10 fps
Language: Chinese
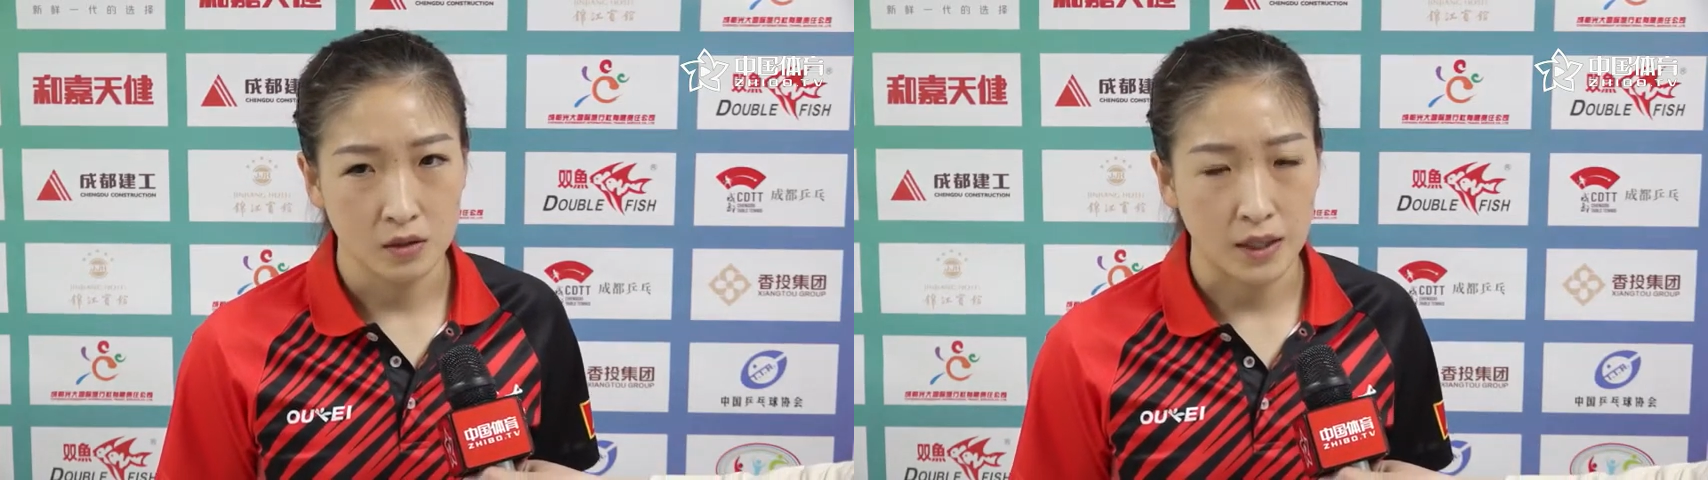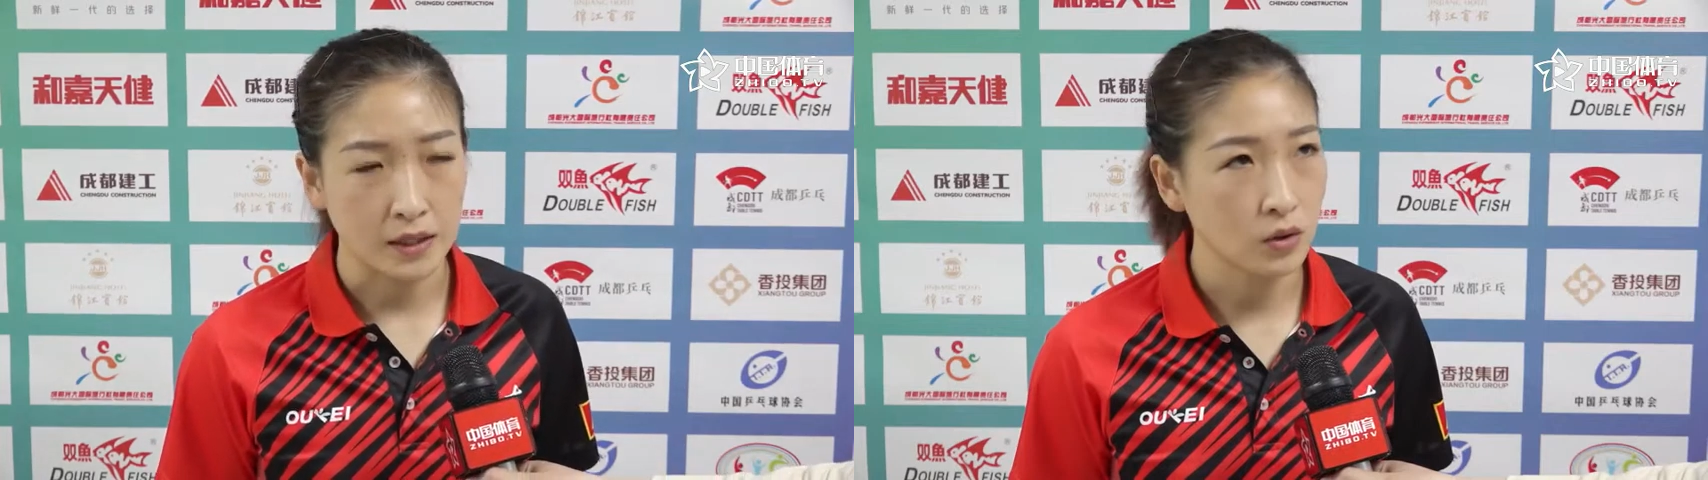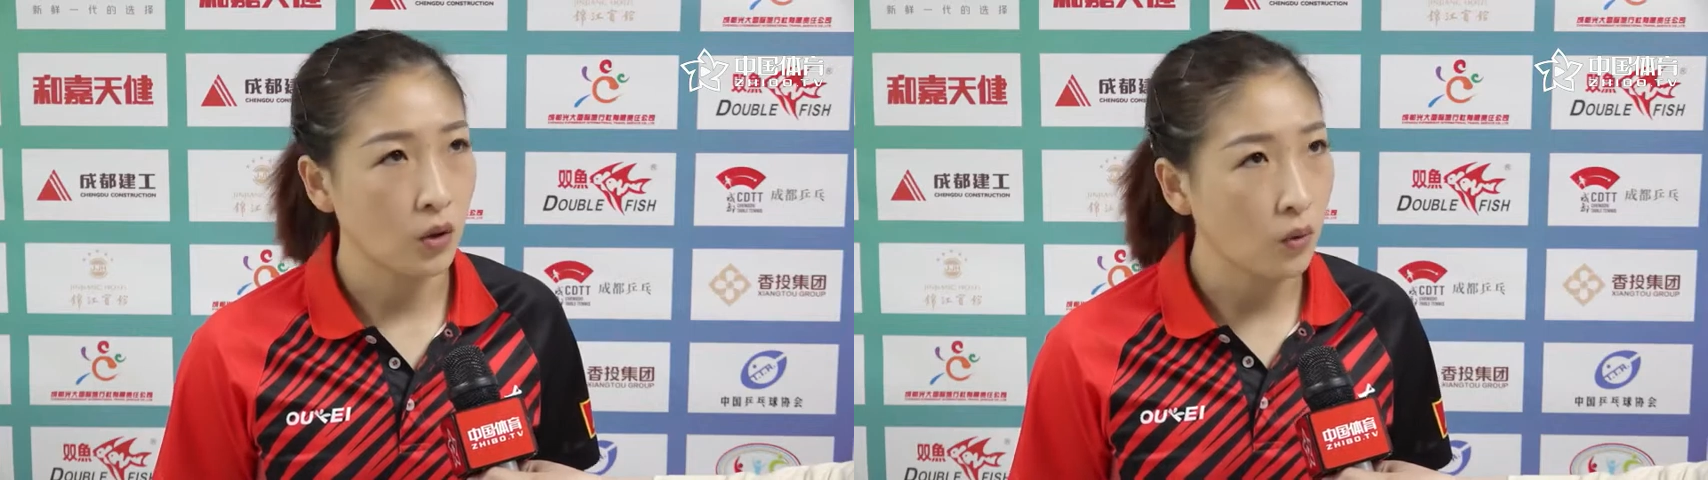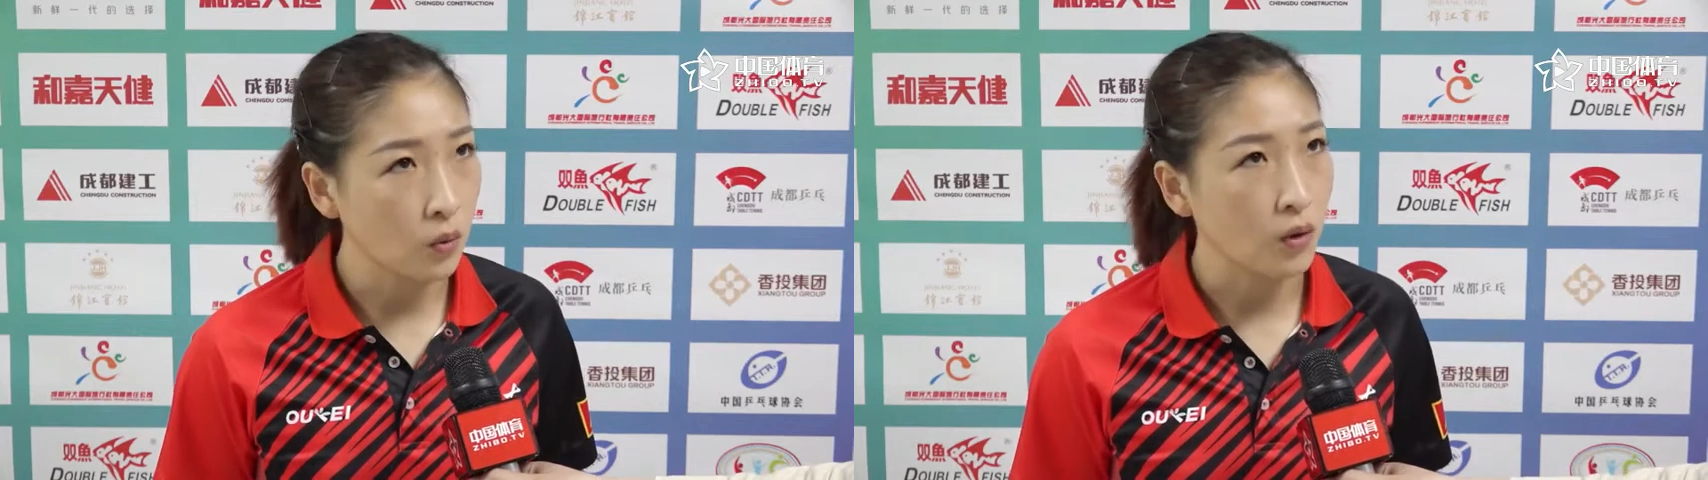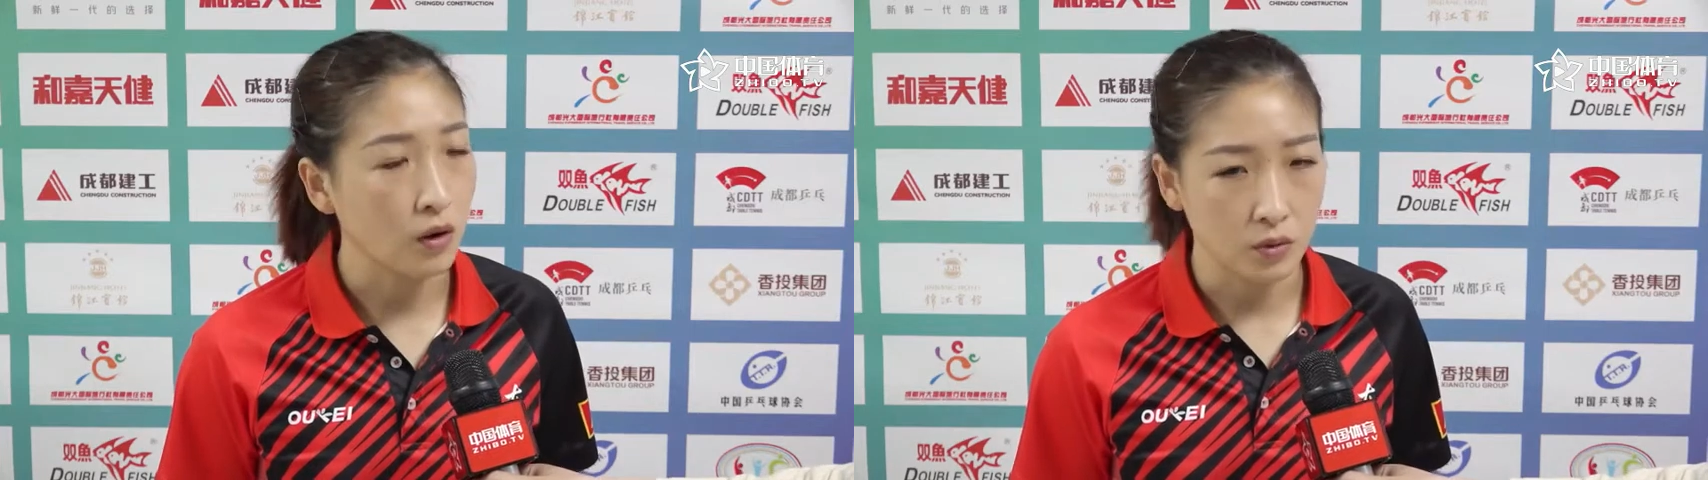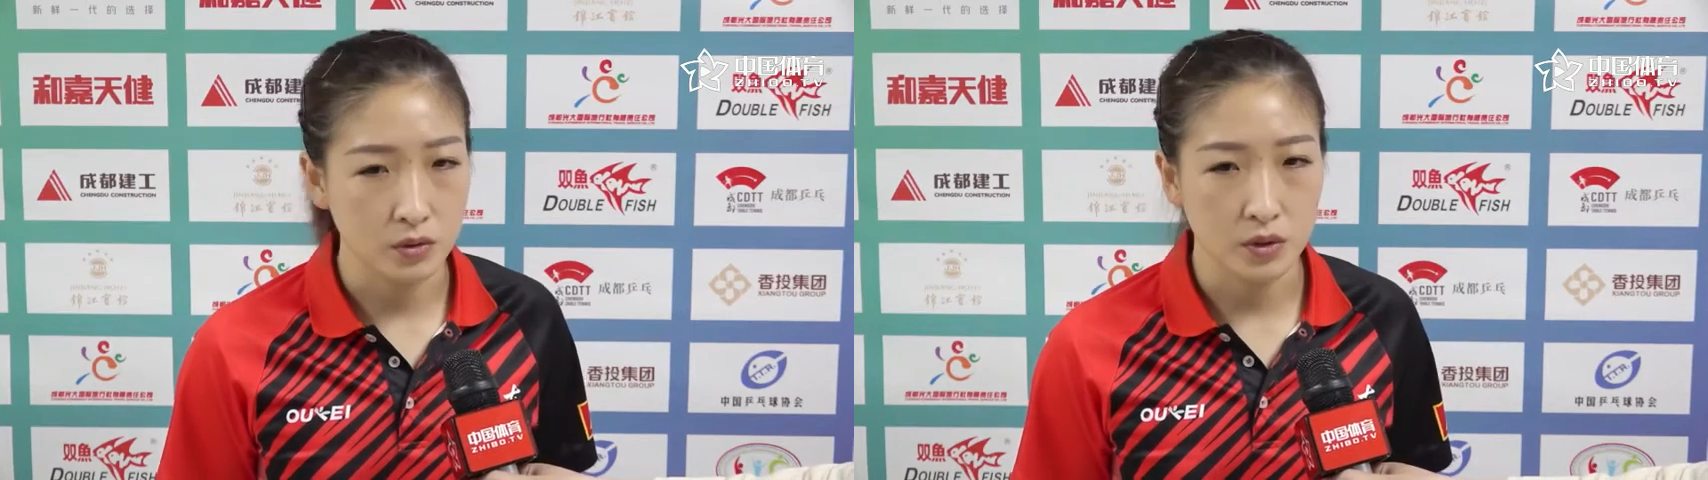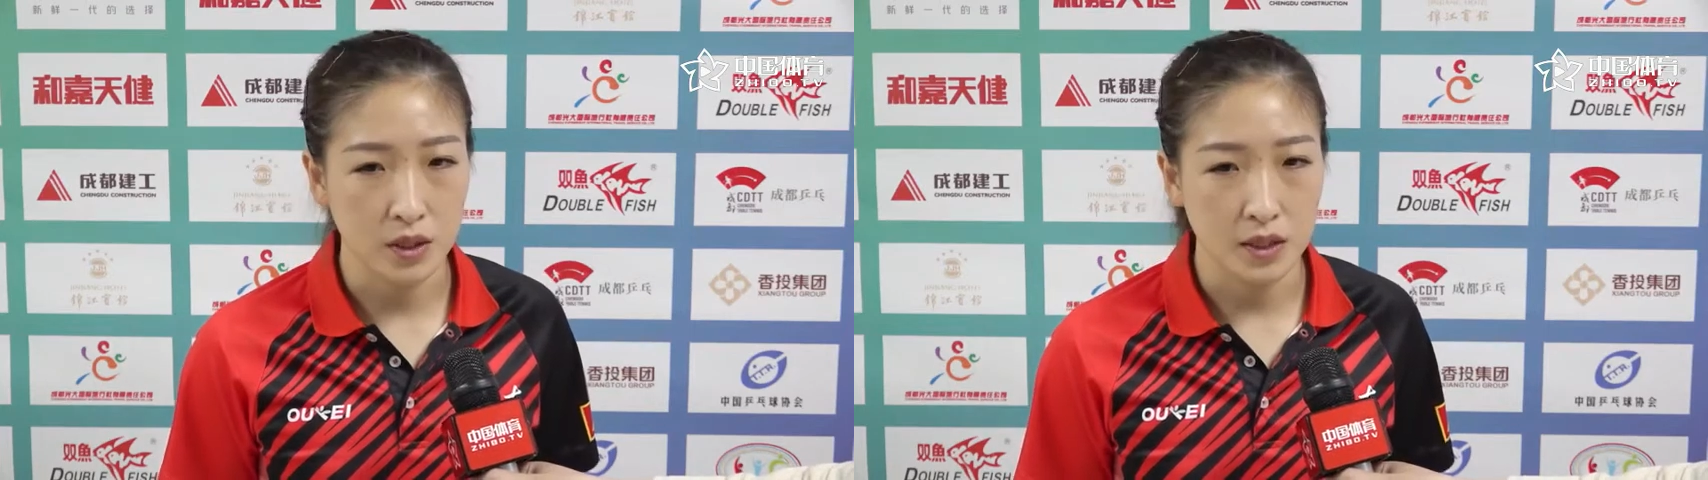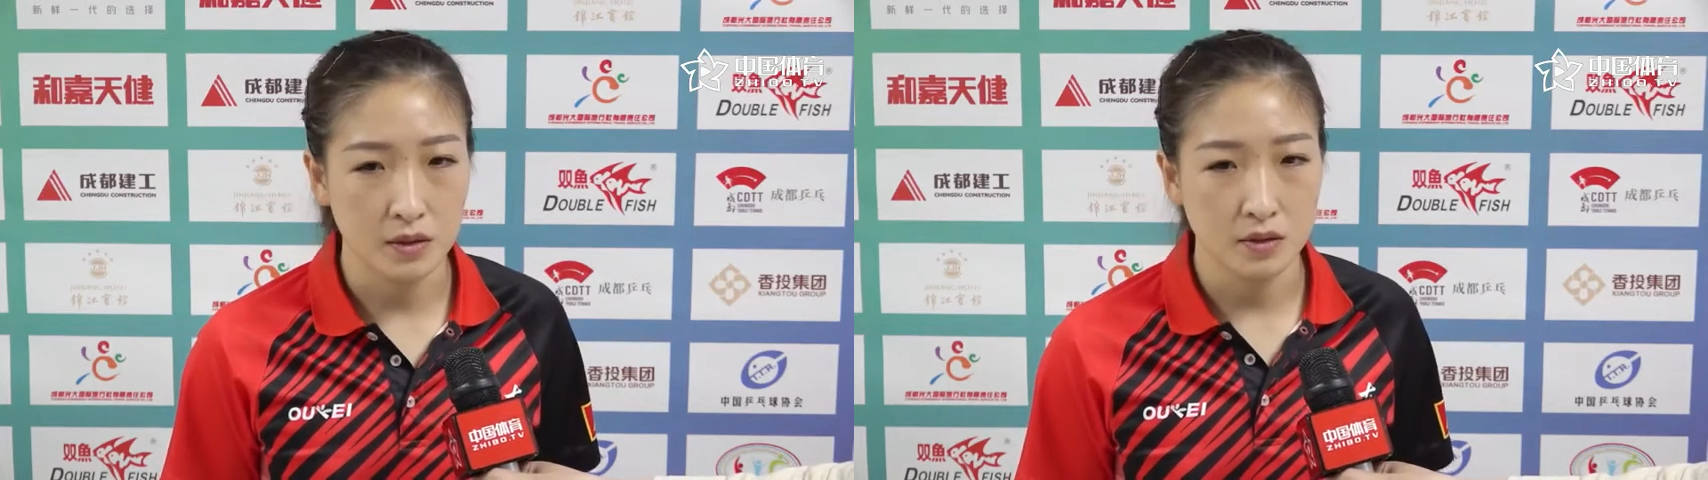打透我，我觉
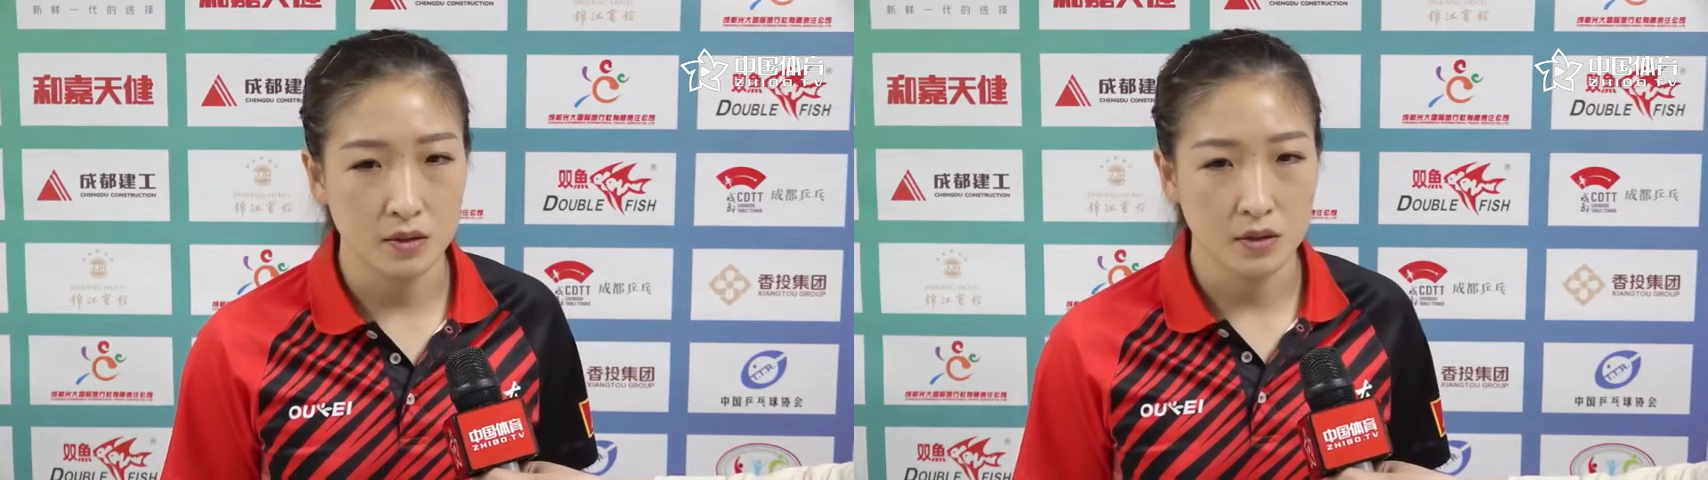得还是自